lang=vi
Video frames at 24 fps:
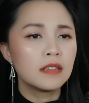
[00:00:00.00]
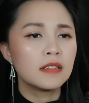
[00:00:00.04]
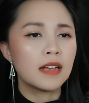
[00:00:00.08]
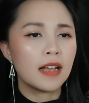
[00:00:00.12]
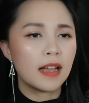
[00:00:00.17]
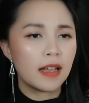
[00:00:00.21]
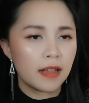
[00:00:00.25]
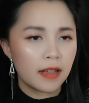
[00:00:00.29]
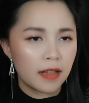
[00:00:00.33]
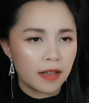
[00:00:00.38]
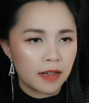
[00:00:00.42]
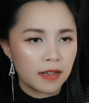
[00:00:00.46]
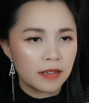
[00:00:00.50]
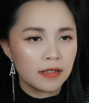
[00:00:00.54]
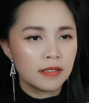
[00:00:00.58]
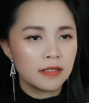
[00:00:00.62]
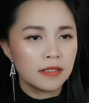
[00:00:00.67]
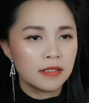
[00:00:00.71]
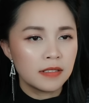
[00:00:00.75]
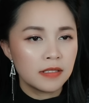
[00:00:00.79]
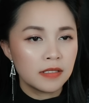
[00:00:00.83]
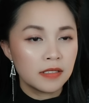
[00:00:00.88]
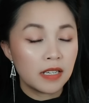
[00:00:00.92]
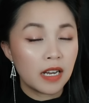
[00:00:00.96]
À,
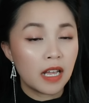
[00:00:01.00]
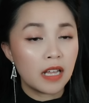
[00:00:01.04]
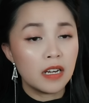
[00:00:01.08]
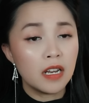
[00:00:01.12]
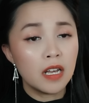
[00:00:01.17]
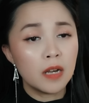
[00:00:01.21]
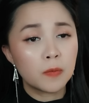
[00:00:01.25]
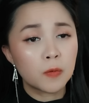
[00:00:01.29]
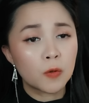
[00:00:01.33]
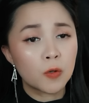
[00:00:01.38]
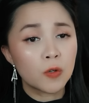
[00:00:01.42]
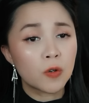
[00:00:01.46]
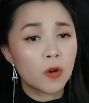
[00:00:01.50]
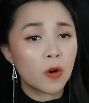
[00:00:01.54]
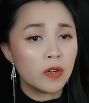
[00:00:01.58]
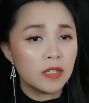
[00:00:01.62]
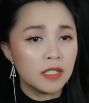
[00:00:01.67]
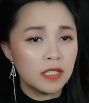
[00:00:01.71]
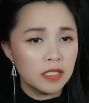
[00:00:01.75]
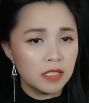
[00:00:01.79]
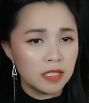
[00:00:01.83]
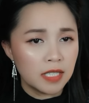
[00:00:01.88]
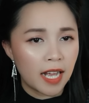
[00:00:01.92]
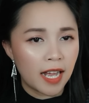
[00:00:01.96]
là lớp của cô
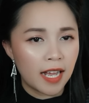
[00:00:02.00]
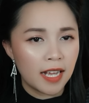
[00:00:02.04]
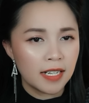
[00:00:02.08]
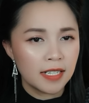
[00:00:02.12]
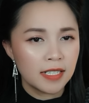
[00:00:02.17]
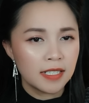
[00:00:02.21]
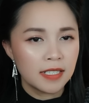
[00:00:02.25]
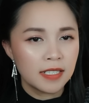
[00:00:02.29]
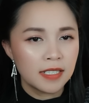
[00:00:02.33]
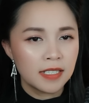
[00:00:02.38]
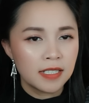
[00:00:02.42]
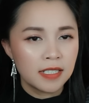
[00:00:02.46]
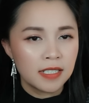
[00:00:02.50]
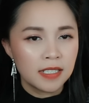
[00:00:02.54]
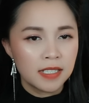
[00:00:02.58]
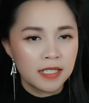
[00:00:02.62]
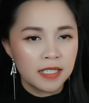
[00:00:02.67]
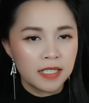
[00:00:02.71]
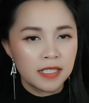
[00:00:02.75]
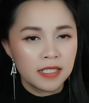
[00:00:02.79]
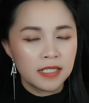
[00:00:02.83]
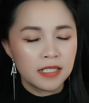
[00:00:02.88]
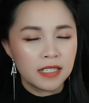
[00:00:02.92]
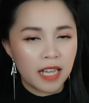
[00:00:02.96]
Hường hả?
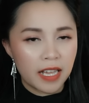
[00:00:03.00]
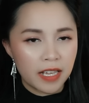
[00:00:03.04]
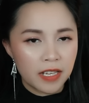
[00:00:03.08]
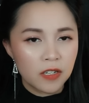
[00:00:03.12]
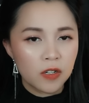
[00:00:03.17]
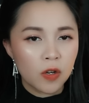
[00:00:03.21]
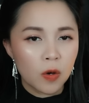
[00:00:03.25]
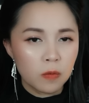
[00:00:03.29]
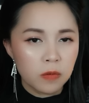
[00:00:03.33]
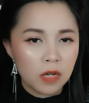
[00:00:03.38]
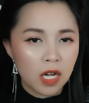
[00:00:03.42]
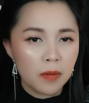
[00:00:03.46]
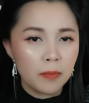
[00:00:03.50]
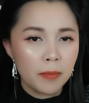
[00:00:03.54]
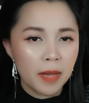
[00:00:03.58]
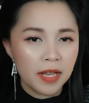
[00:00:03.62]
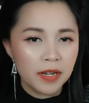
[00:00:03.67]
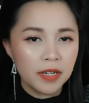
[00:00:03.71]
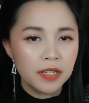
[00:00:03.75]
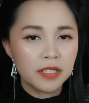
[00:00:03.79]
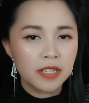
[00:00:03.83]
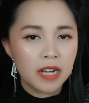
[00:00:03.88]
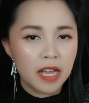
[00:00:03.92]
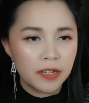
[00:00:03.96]
Nãy cũng có mấy
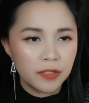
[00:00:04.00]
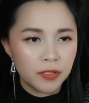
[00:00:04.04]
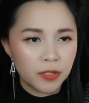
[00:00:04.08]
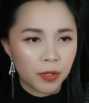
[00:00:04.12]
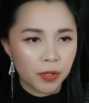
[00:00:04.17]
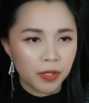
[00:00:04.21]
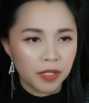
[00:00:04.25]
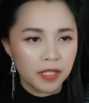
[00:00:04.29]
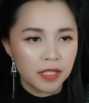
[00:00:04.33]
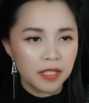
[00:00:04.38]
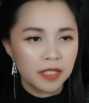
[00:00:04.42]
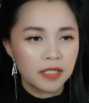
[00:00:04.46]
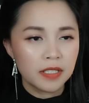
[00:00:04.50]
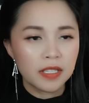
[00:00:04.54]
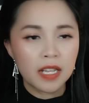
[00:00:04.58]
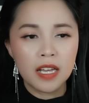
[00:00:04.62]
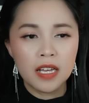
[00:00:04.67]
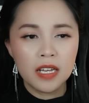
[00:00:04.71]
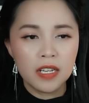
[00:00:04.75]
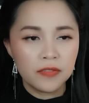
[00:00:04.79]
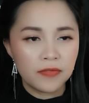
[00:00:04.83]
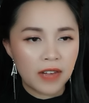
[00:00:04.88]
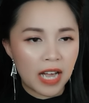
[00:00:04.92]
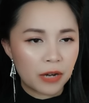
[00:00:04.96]
đứa đến rồi,
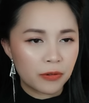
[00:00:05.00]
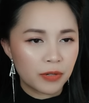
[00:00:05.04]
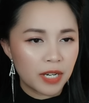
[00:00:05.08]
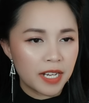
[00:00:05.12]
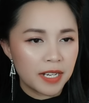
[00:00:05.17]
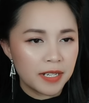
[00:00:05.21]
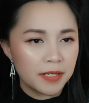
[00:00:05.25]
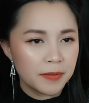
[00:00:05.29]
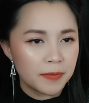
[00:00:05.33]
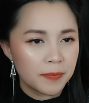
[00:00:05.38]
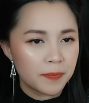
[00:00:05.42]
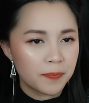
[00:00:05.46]
thế vào đi.